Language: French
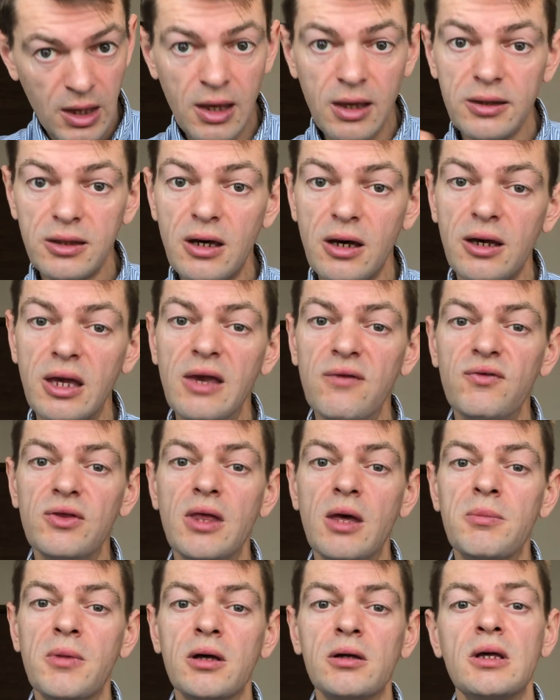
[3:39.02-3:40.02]
Car
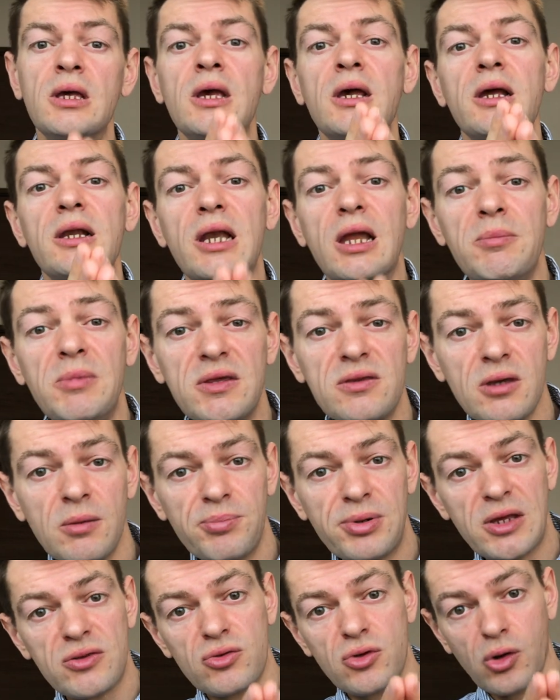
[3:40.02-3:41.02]
évidemment, la mise en
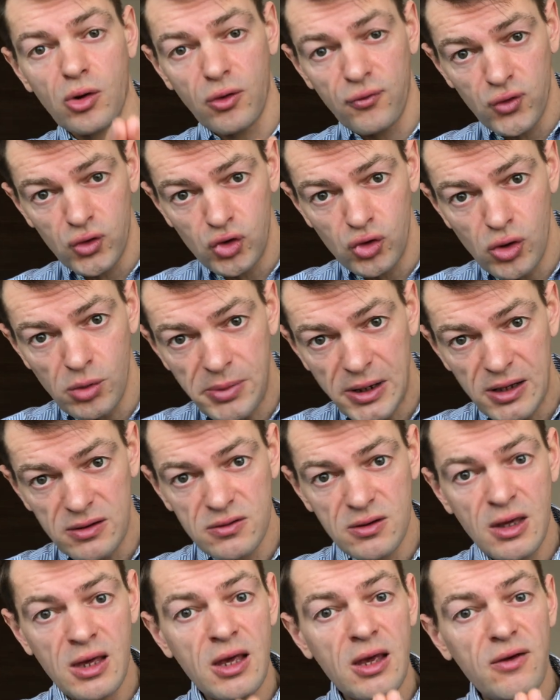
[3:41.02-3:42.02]
place d'un revenu de base
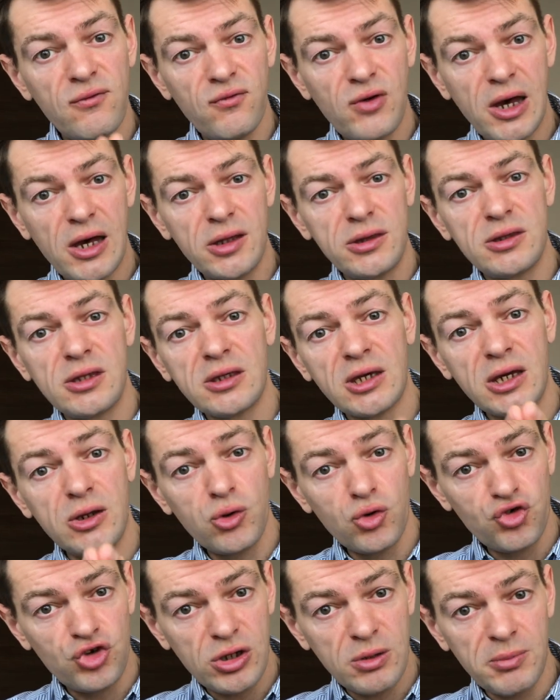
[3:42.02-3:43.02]
va attirer
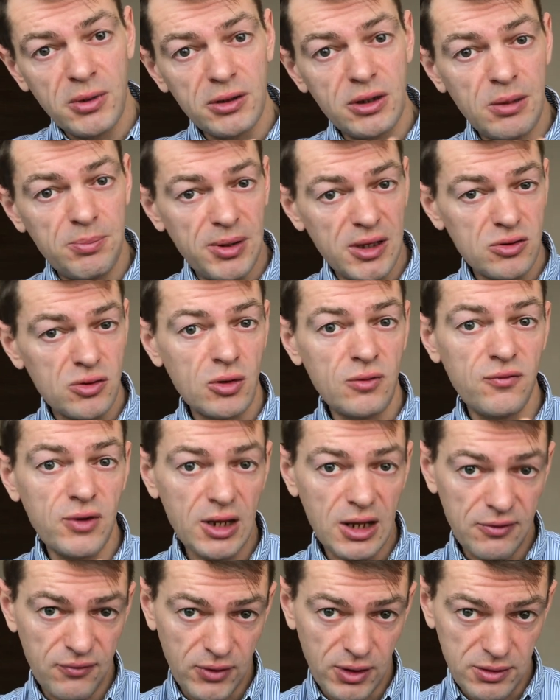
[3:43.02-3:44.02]
logiquement des personnes vers
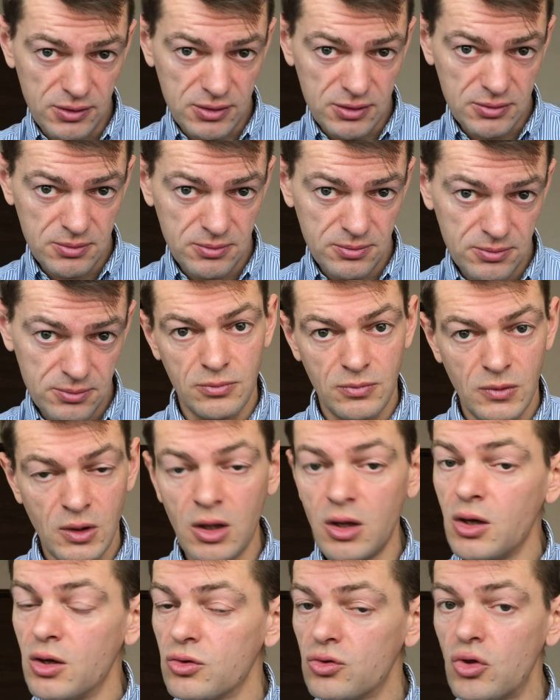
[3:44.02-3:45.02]
la France.
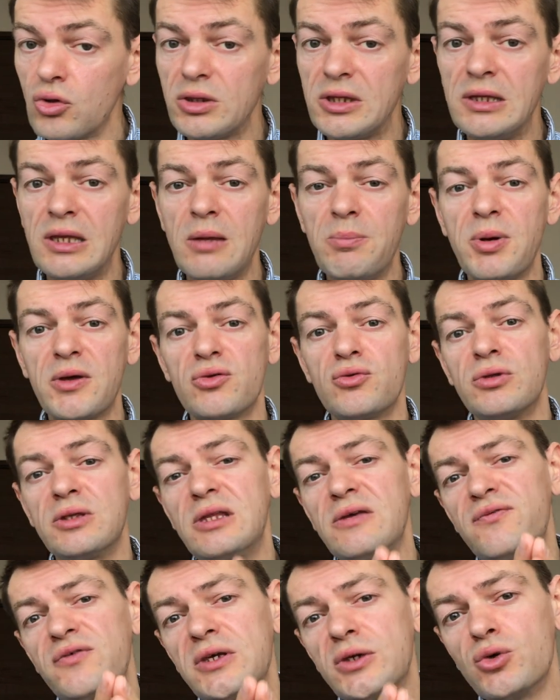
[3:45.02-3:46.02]
Ce qui n'est pas une
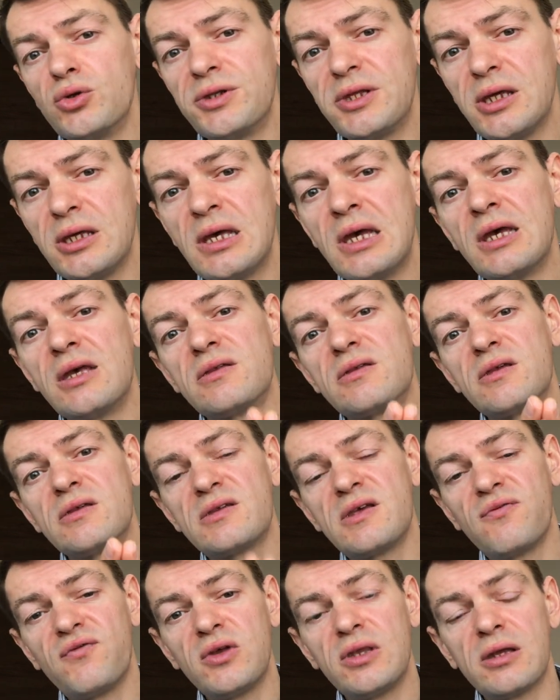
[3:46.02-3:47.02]
difficulté si
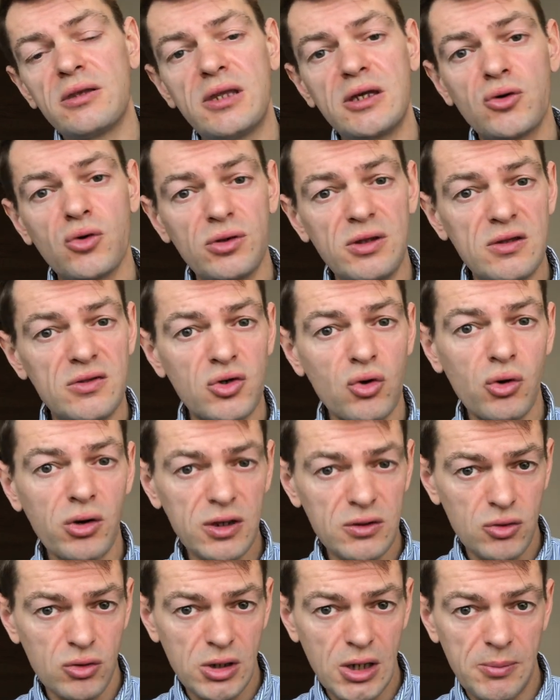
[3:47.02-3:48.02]
c'est fait dans des conditions
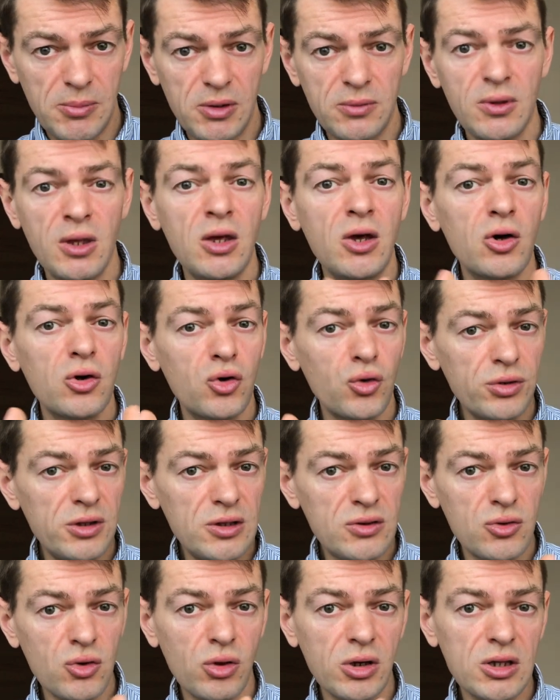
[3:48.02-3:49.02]
raisonnables,
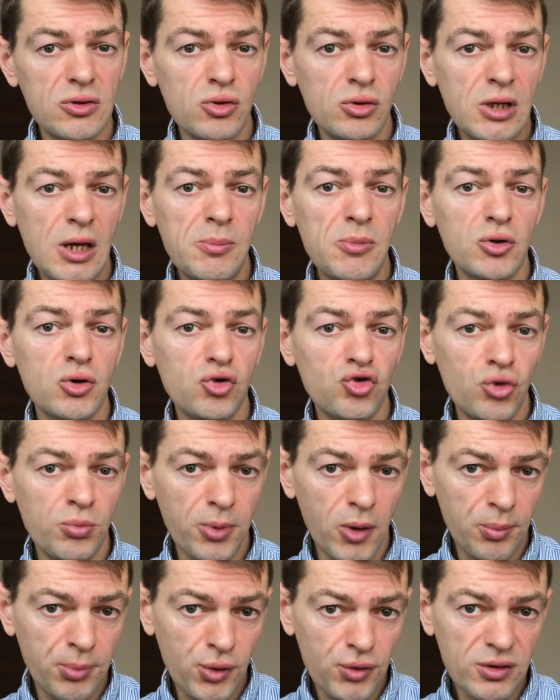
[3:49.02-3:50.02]
conditions raisonnables que je
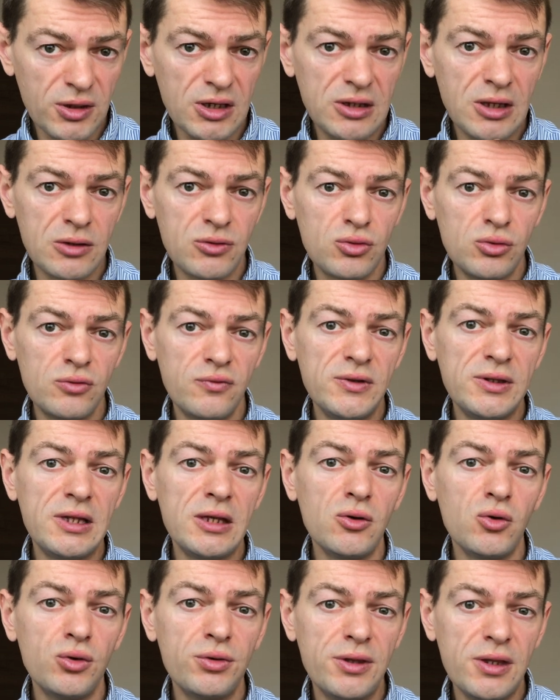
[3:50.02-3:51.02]
proposerai dans une
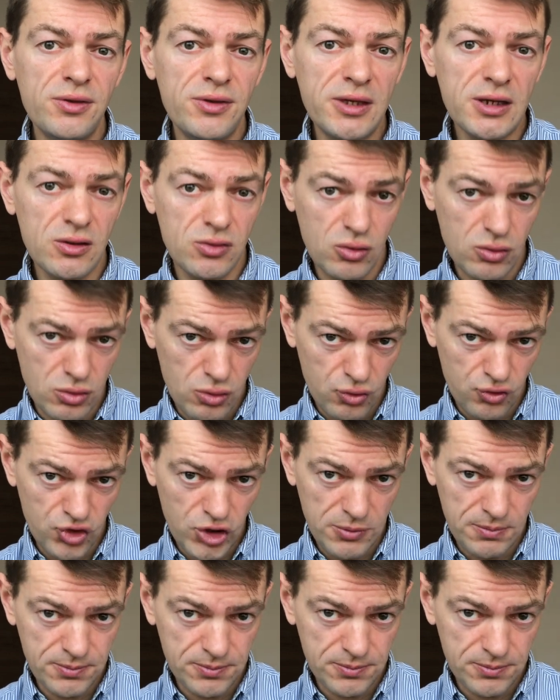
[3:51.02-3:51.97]
vidéo dédiée à ce sujet.